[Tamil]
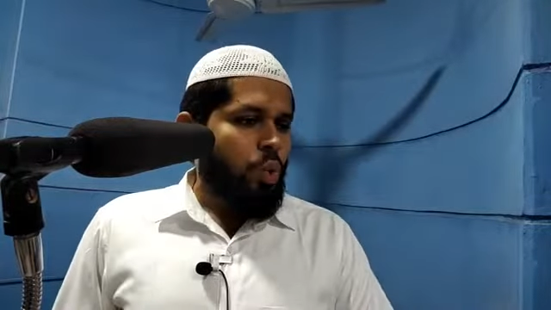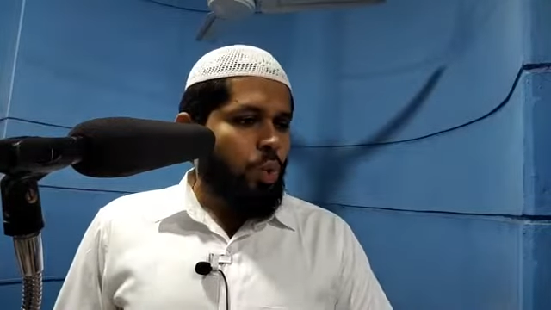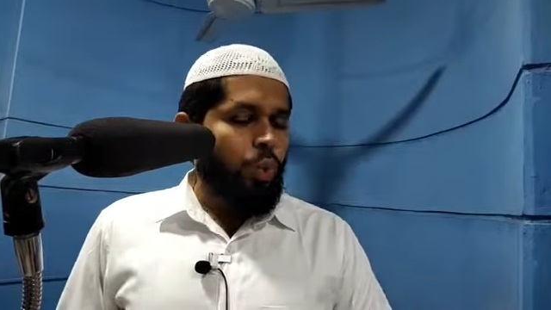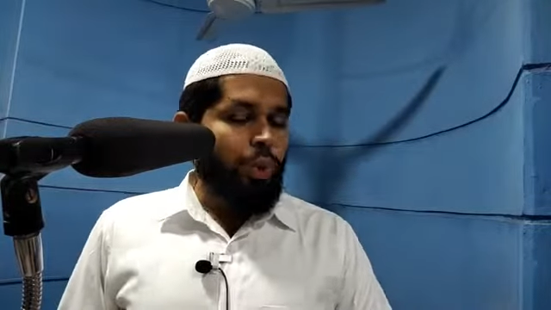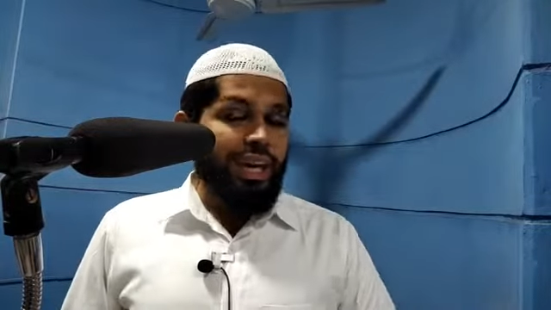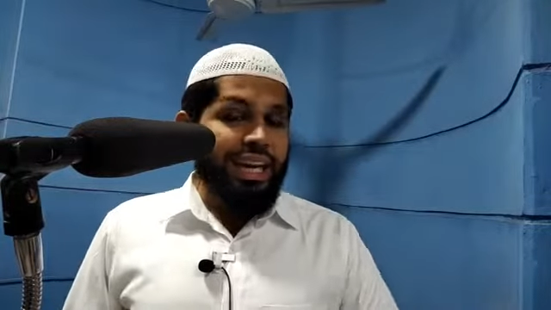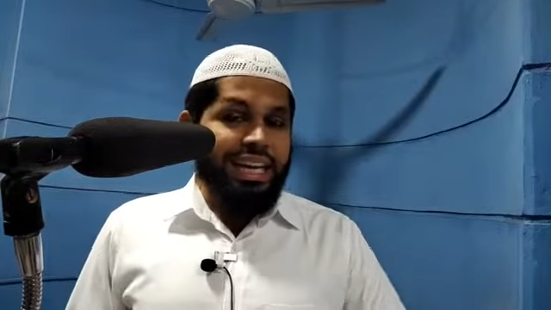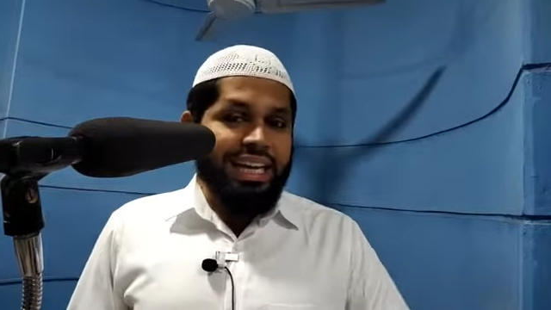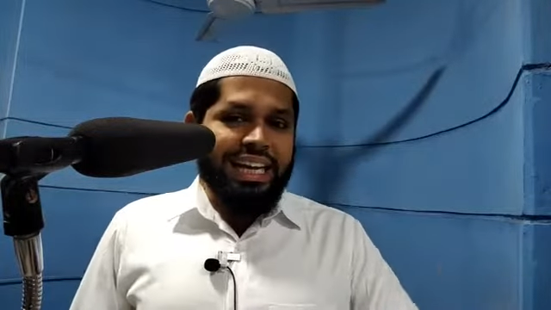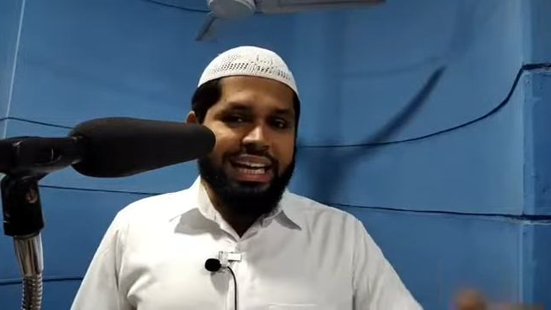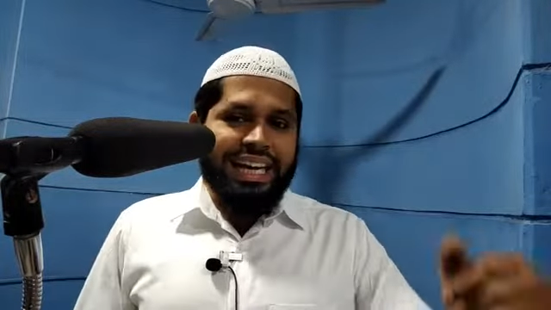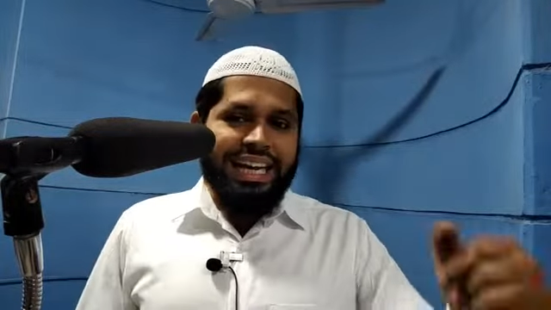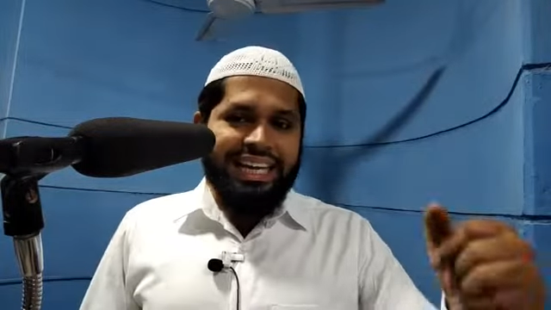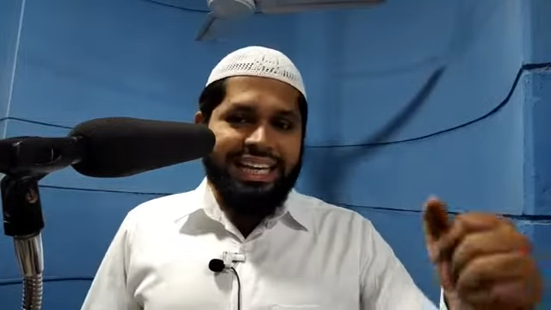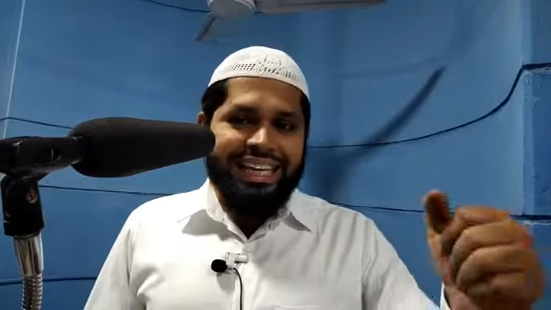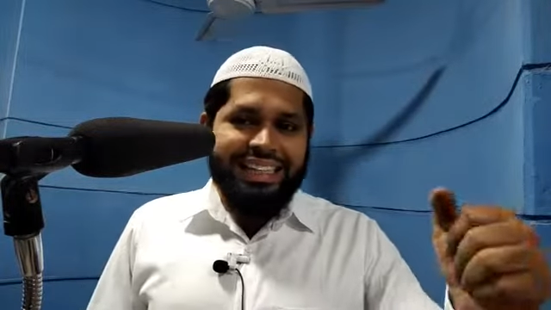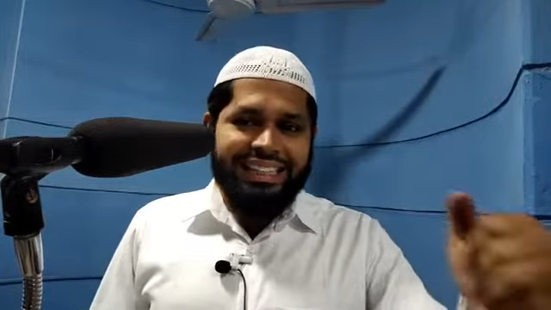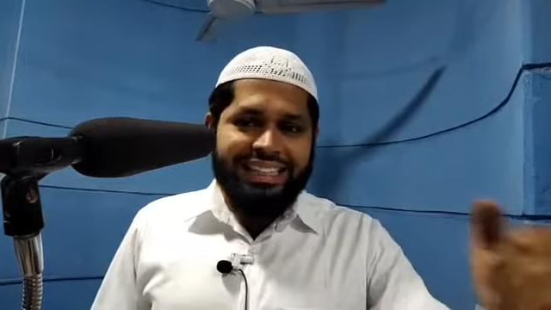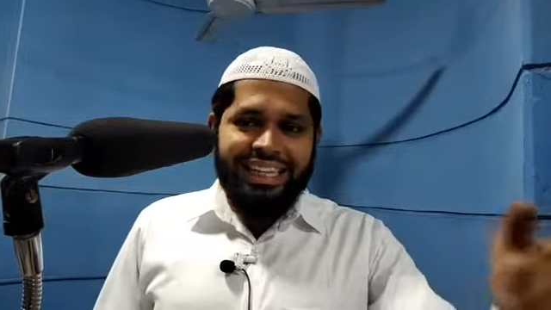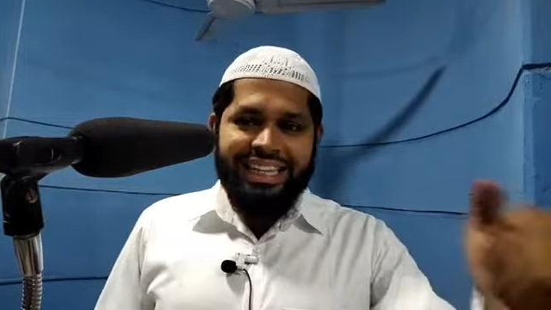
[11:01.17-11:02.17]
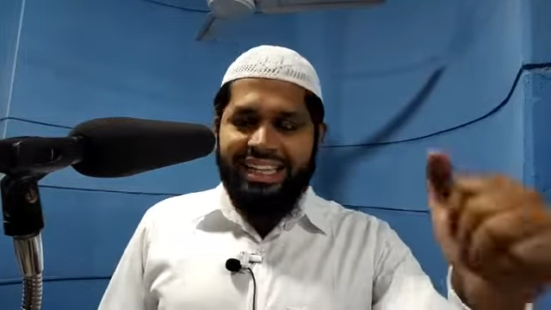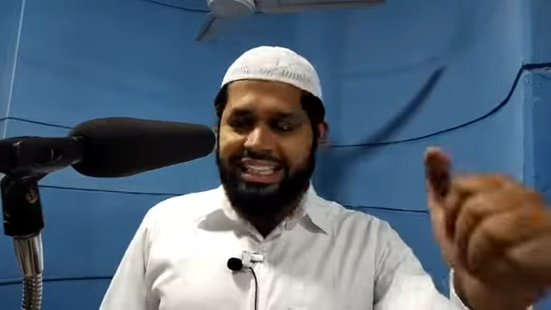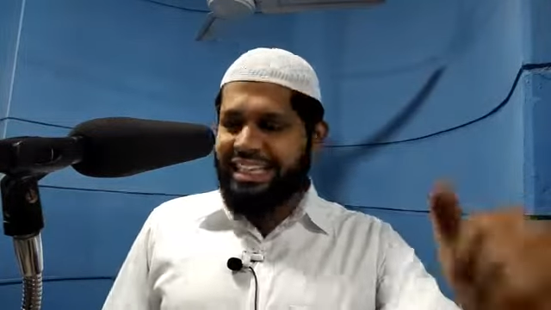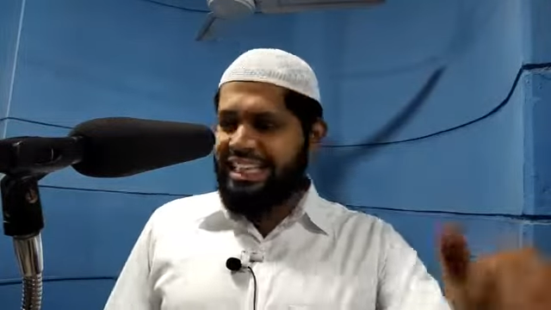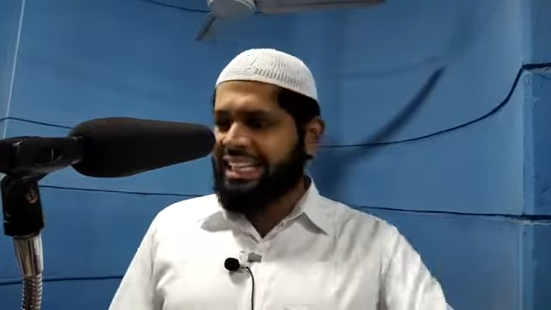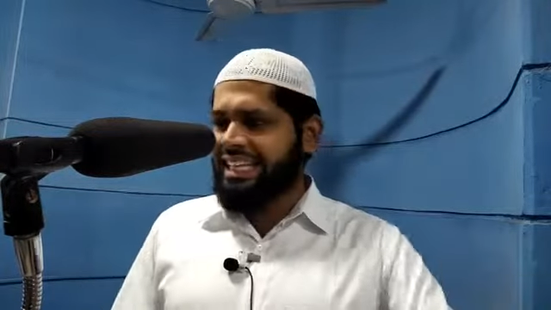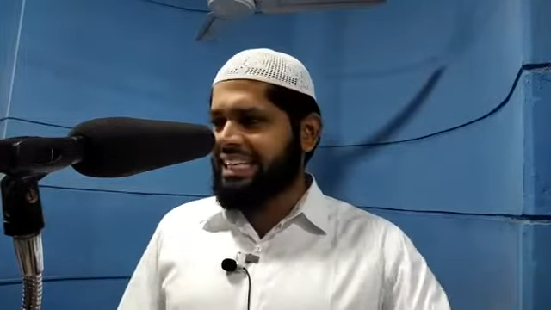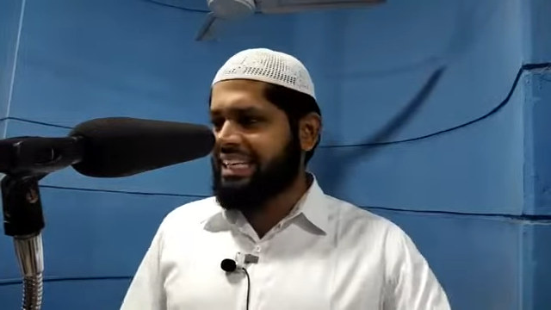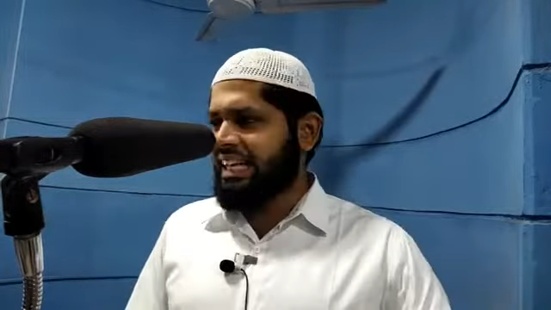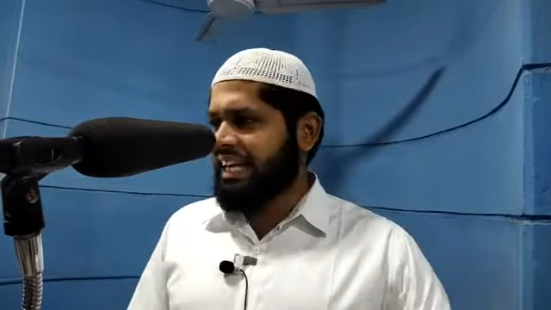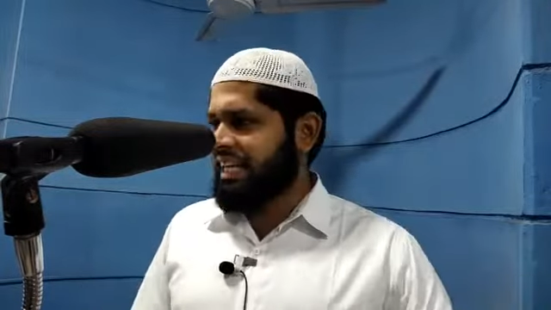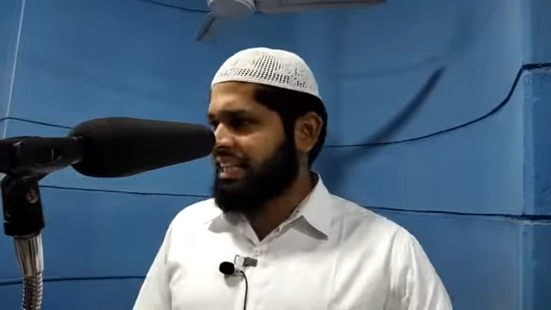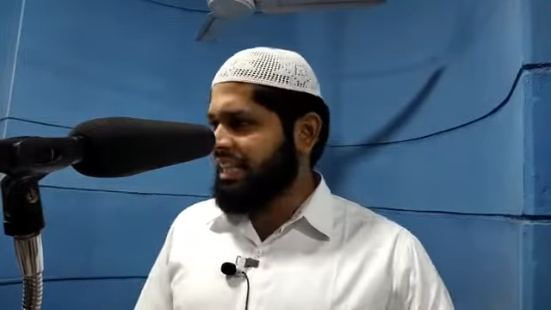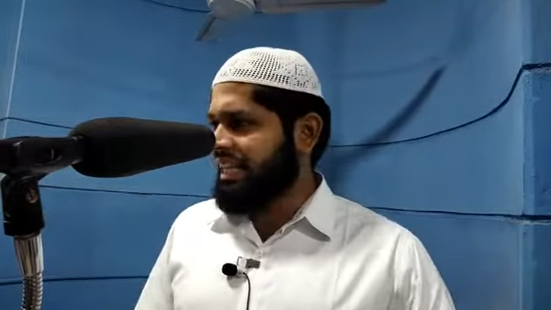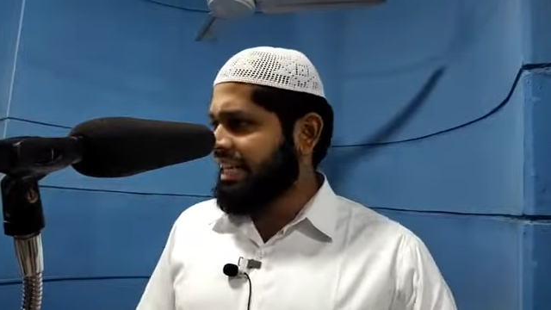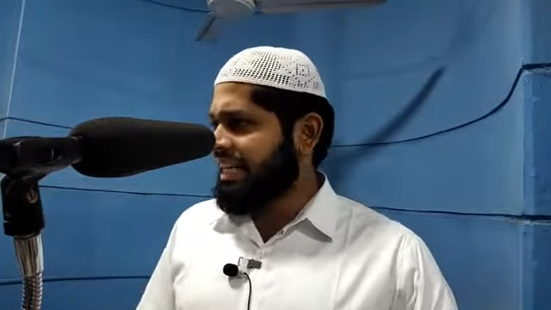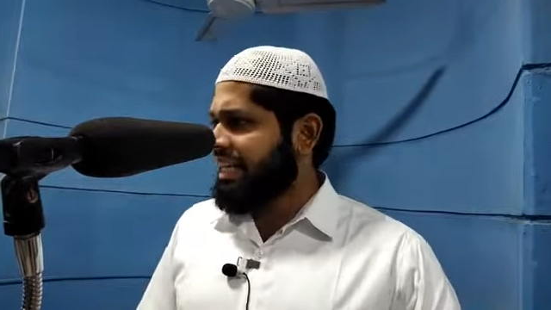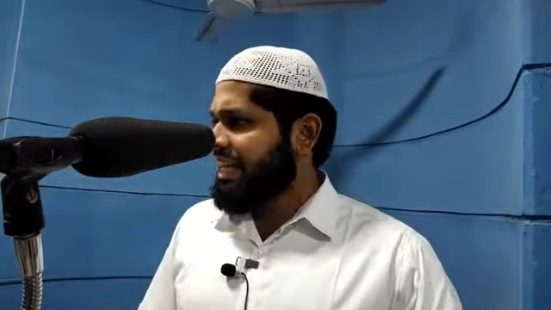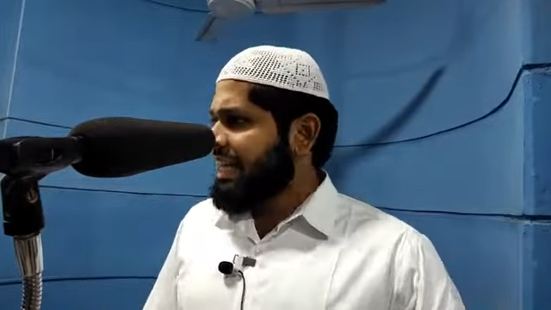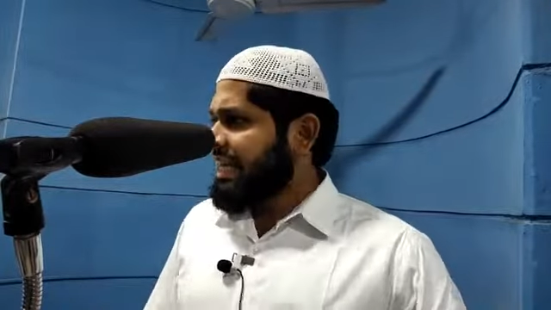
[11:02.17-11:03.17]
உனக்கு என்ன தகுதி இருக்கிறது
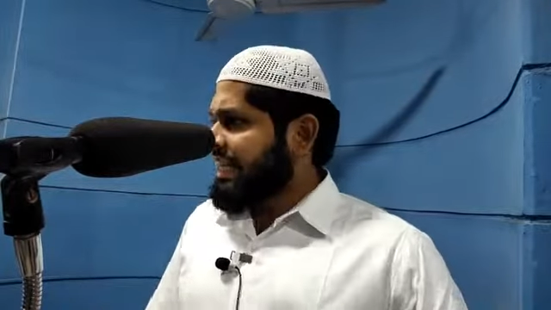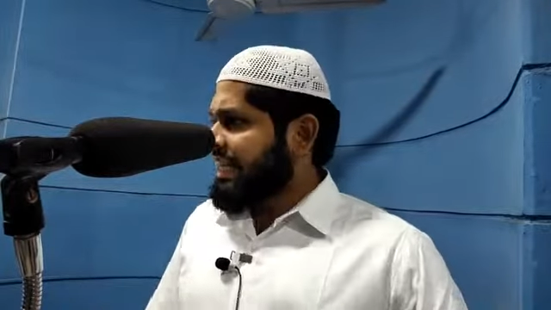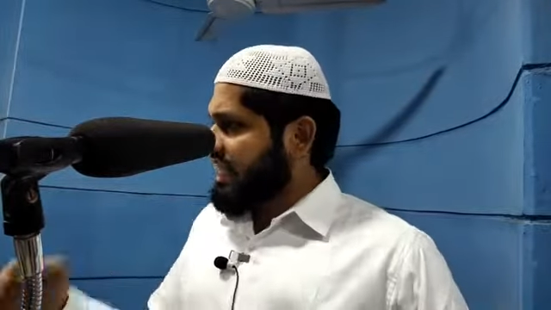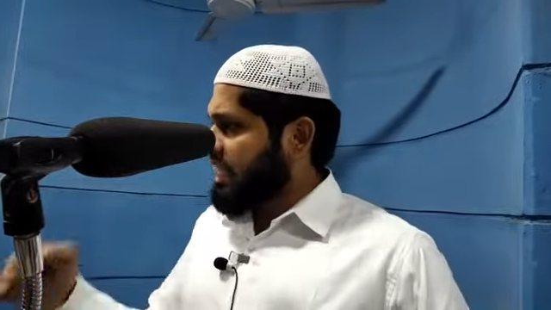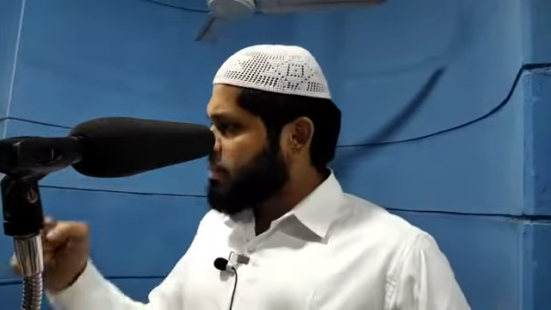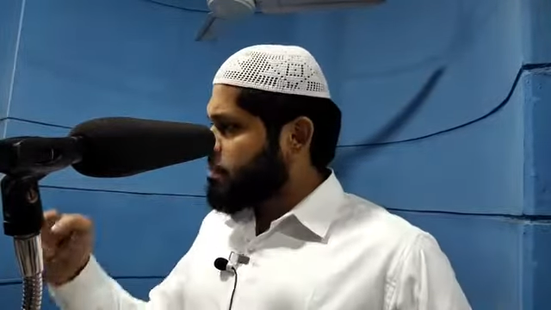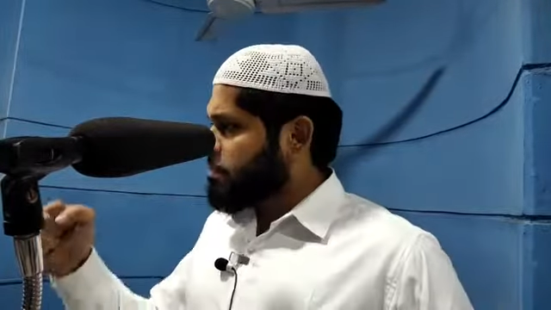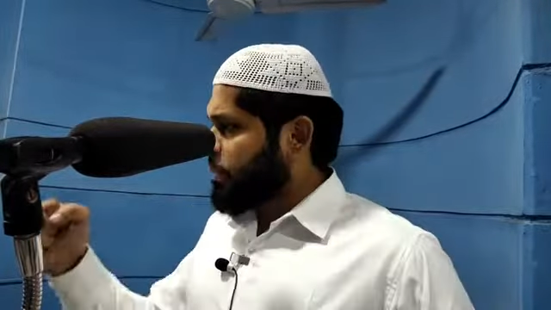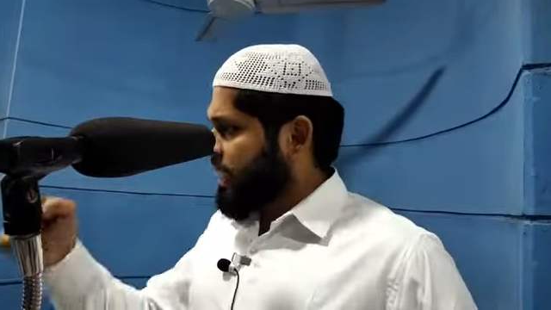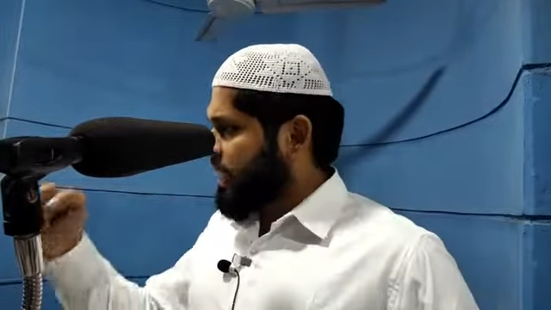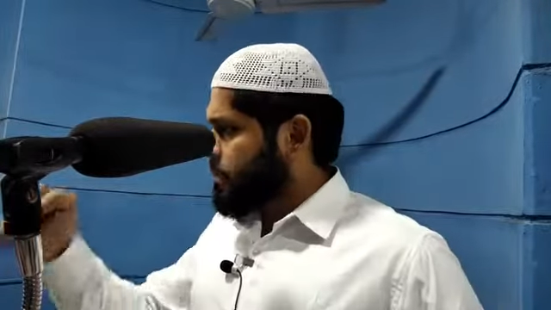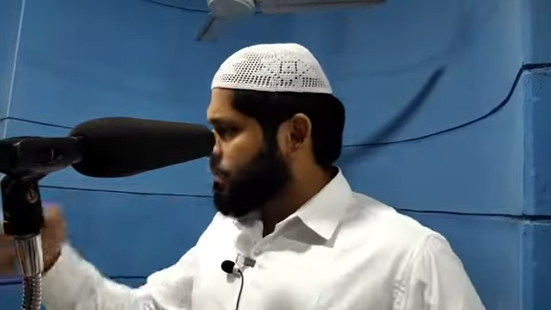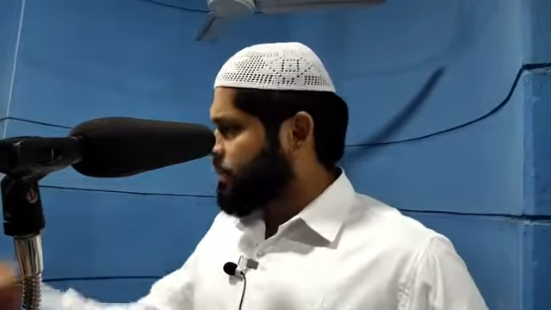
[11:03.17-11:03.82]
என் படிப்பு